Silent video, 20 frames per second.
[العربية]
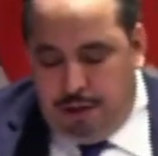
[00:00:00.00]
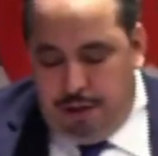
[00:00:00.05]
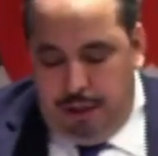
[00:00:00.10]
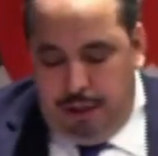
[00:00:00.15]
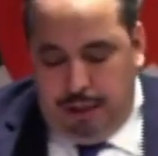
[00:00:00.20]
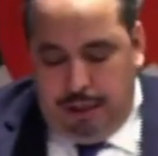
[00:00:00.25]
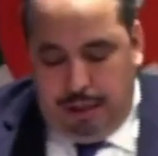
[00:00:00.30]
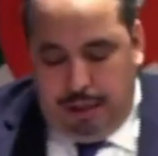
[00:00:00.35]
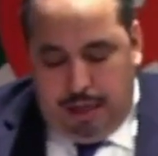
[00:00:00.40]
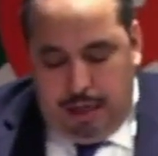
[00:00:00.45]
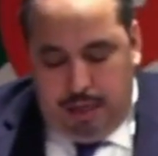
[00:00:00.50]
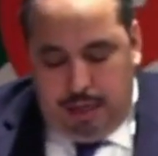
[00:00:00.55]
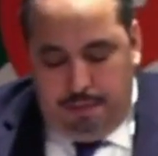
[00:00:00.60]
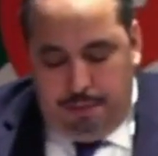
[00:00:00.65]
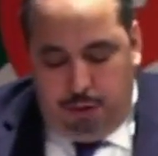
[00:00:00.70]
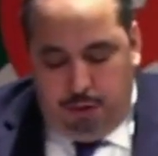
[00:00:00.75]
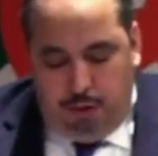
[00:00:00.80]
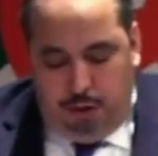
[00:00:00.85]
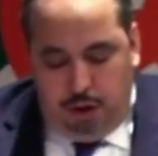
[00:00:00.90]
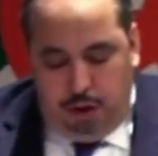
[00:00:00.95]
الشرعية
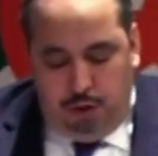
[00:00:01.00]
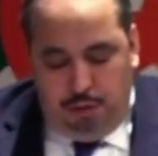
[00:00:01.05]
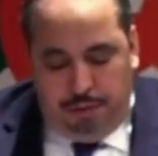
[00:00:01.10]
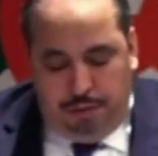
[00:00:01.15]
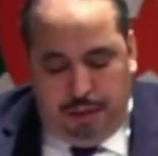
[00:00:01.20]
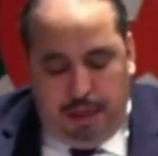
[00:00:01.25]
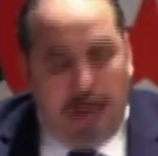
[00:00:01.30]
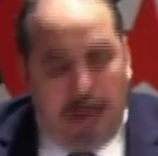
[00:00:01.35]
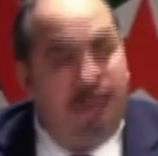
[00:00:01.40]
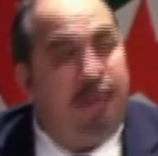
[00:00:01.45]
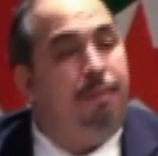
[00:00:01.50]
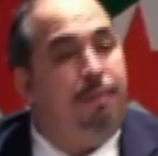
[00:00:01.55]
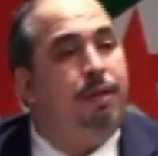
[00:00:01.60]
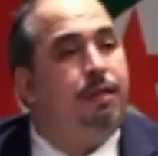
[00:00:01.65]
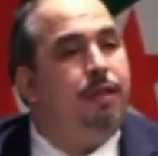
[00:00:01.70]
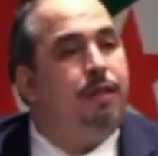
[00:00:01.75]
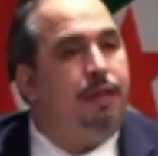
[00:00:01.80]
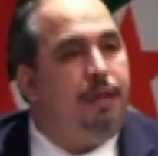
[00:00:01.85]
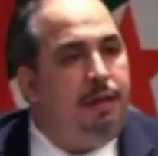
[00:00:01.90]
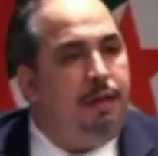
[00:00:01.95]
القادمة تعد امتحانا
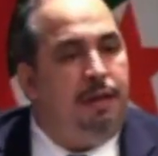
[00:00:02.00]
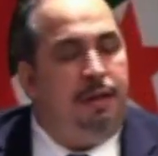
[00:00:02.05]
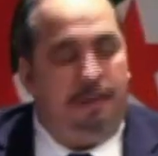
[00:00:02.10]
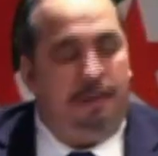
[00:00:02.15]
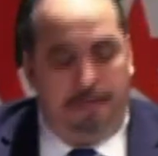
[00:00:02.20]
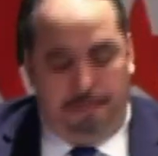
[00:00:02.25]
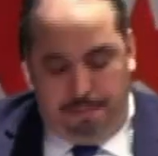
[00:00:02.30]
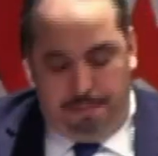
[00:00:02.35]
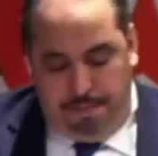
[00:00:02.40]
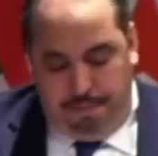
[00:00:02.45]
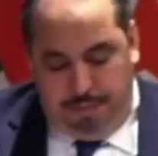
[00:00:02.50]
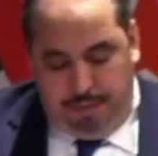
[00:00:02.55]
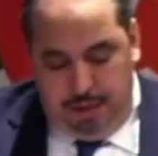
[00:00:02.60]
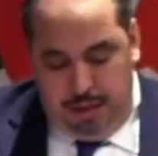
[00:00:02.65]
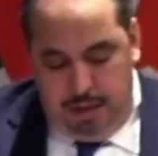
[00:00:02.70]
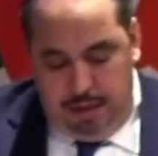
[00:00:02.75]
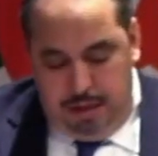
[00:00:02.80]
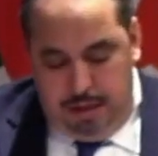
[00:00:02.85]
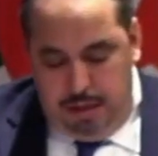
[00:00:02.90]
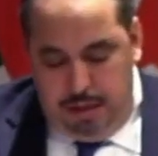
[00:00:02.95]
مصيريا
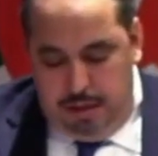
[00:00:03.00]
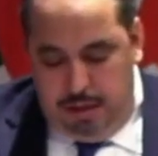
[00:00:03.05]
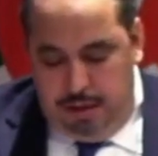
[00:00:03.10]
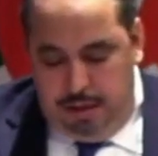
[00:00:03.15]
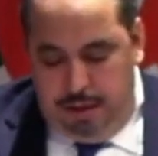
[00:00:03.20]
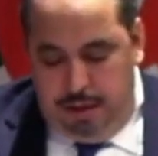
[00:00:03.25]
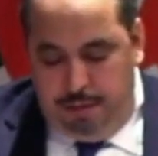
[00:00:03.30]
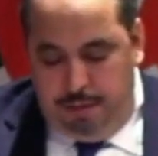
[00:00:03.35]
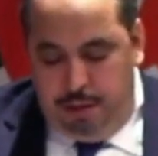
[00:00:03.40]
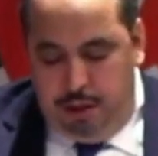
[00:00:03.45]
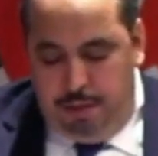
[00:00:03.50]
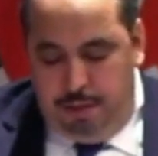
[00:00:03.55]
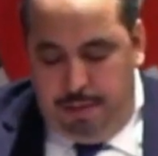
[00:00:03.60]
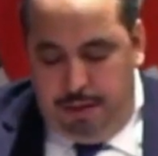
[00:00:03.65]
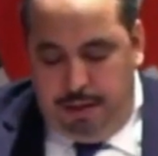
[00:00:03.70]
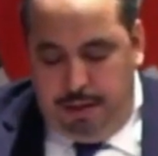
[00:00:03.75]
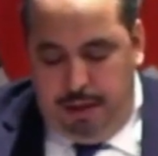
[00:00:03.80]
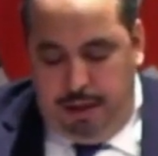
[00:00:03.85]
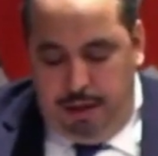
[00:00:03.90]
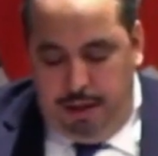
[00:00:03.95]
لحزب جبهة
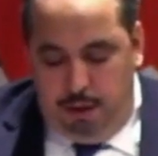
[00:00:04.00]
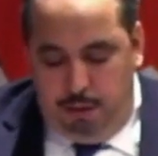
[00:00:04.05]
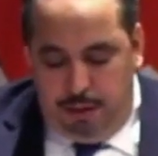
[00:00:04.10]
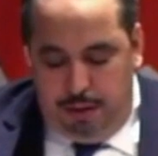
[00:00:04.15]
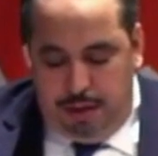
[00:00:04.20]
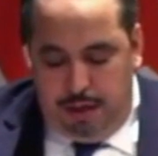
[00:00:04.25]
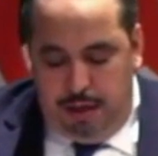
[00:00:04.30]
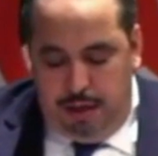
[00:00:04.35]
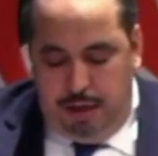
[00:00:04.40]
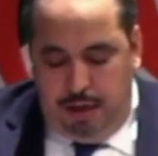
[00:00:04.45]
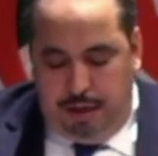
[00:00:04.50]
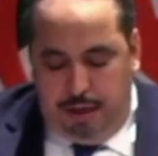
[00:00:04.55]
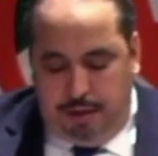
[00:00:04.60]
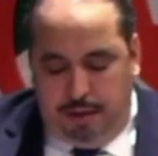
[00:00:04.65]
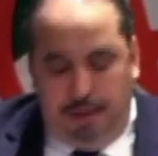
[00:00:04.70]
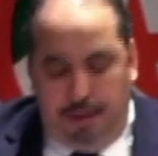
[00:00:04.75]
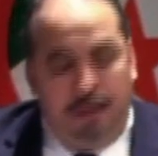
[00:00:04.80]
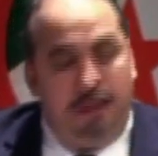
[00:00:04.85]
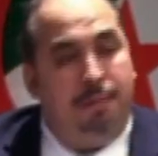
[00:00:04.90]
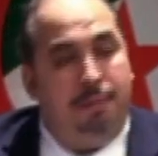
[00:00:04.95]
التحرير الوطني لعدة
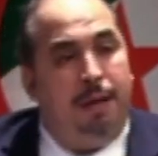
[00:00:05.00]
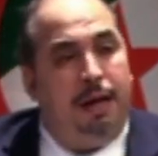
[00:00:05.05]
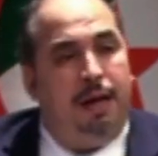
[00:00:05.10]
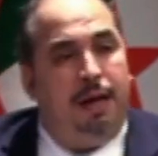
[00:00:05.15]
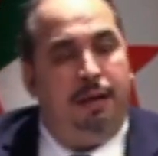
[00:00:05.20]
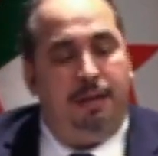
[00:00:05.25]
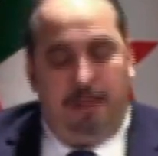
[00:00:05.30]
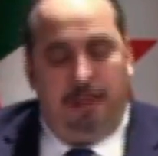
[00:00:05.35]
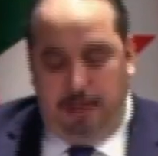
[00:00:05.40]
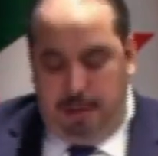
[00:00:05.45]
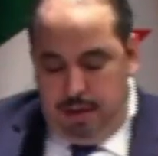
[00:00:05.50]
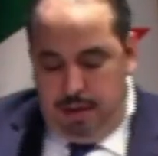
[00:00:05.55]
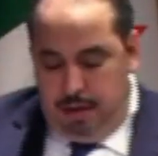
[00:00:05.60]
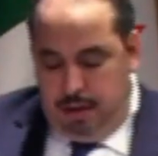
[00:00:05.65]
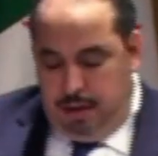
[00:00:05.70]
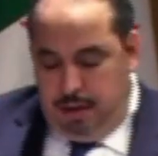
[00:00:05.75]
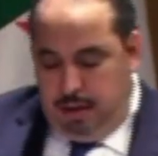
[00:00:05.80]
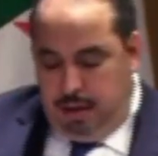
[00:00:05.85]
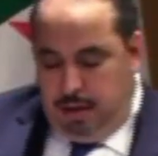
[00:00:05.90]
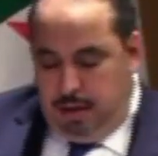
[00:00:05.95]
اعتبارات
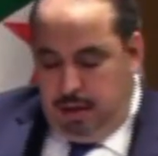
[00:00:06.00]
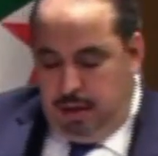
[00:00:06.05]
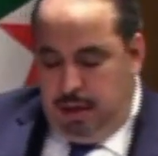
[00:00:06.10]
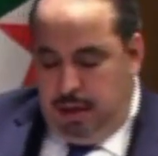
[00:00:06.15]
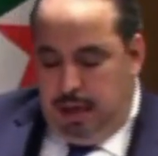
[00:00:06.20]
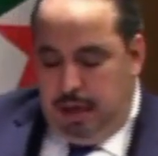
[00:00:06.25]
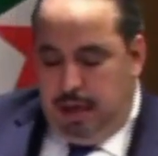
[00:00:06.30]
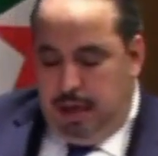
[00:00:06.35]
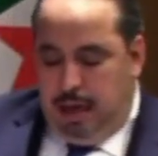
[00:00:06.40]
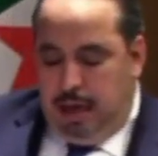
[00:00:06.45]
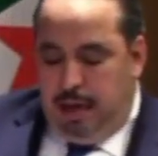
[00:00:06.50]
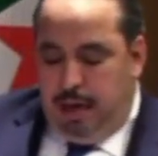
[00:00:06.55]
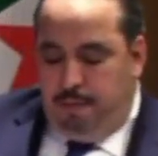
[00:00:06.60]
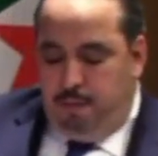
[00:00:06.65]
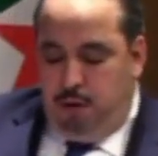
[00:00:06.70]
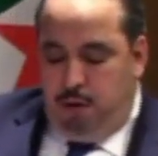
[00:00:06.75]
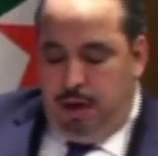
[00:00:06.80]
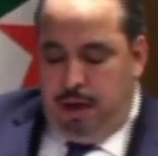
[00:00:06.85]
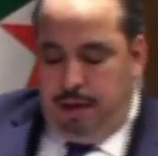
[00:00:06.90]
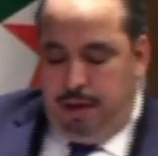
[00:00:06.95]
لعل
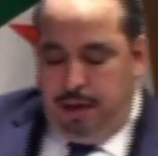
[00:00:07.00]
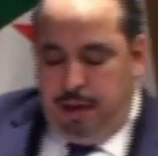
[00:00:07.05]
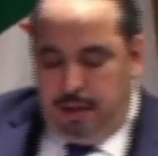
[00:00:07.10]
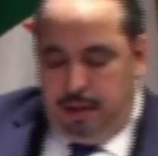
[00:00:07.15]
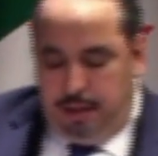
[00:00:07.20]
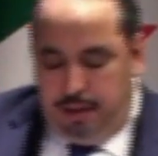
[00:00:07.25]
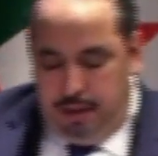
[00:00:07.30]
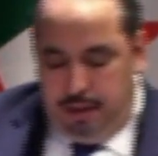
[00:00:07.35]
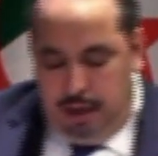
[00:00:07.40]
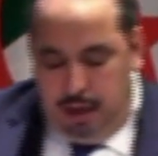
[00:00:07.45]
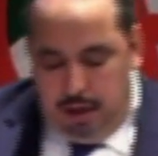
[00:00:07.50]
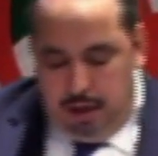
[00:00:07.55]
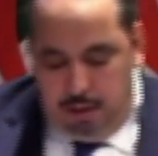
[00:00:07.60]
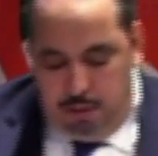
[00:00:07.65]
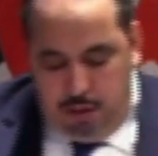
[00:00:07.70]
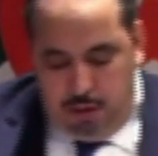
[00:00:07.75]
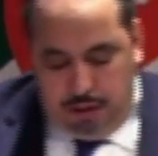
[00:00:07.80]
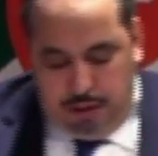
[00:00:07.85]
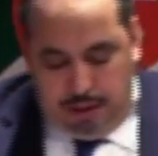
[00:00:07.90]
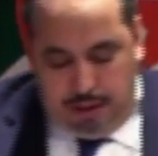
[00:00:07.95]
أهمها أن اختيار
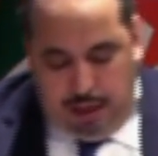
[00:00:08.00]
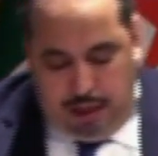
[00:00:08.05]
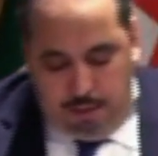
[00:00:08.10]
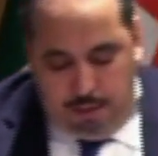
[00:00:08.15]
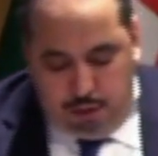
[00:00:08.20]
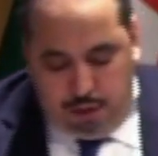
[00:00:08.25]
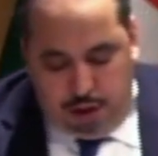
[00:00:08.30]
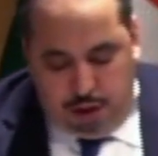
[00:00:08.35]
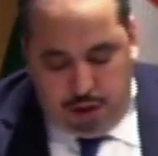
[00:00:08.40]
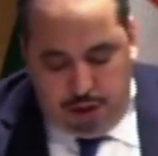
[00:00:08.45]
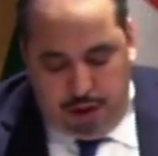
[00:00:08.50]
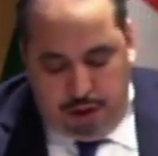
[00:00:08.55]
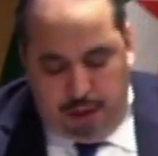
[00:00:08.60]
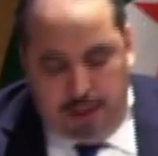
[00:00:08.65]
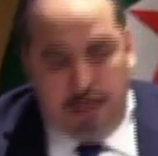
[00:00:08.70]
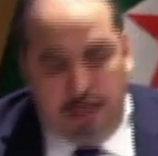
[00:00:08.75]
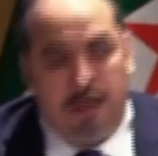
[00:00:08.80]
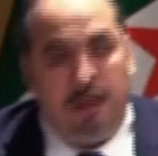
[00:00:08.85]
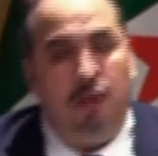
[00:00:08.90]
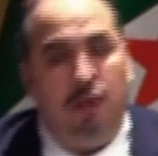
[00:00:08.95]
واقتراح
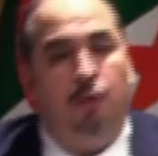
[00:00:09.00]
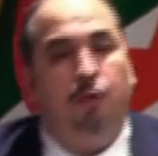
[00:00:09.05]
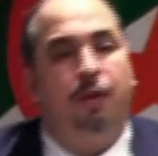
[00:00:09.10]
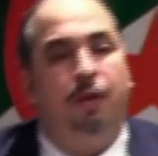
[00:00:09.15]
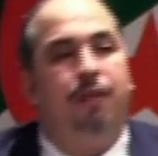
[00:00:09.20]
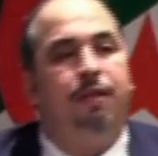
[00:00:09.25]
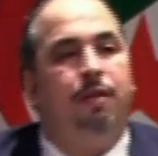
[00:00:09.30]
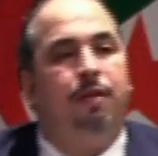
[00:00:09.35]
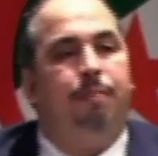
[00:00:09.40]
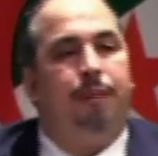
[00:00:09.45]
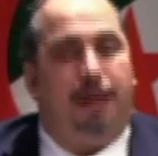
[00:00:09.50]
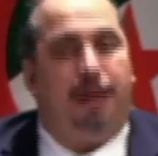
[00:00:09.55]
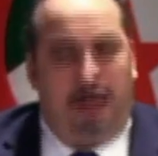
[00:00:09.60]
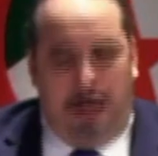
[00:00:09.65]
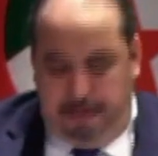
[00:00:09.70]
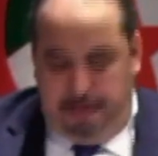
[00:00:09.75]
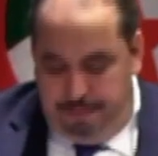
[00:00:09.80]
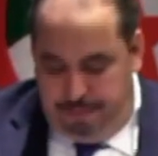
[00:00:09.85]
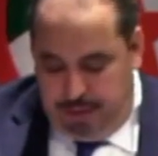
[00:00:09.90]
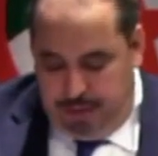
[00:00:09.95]
المترشحين سيعود هذه
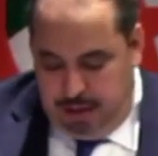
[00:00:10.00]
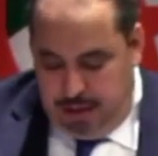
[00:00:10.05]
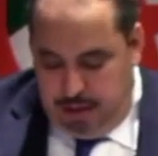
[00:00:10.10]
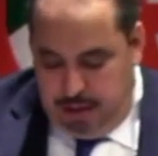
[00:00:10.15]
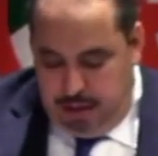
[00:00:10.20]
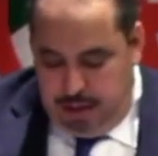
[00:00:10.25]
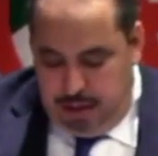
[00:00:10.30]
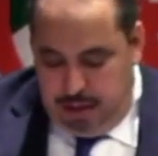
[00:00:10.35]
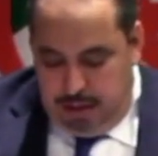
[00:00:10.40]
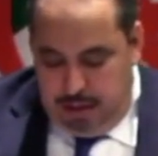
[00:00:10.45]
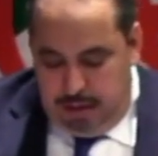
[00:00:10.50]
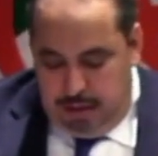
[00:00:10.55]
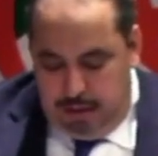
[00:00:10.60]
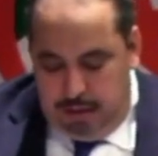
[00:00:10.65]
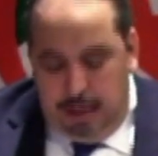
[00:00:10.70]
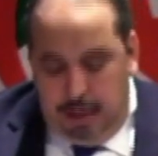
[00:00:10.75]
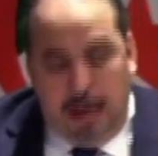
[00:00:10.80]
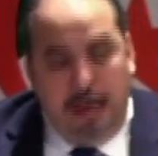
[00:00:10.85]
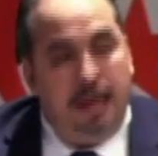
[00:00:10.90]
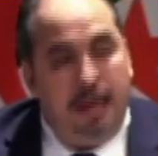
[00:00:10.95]
المرة
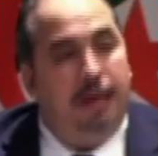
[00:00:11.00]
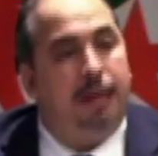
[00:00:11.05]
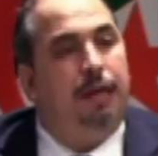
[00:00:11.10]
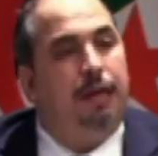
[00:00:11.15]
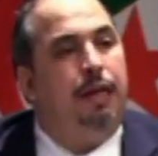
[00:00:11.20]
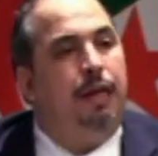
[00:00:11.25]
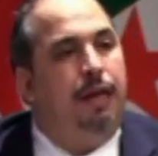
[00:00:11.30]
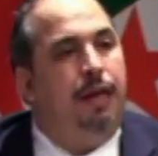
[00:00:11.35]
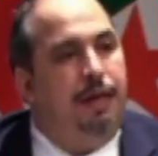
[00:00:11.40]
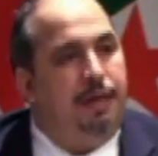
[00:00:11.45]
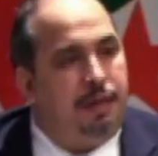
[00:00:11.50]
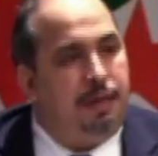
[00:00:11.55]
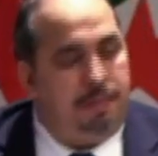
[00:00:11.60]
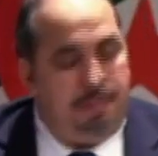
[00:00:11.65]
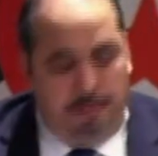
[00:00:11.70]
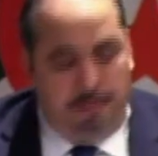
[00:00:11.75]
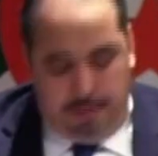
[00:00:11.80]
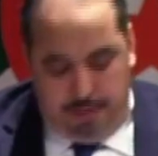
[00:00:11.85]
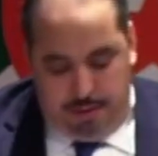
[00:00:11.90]
إلى هياكل الحزب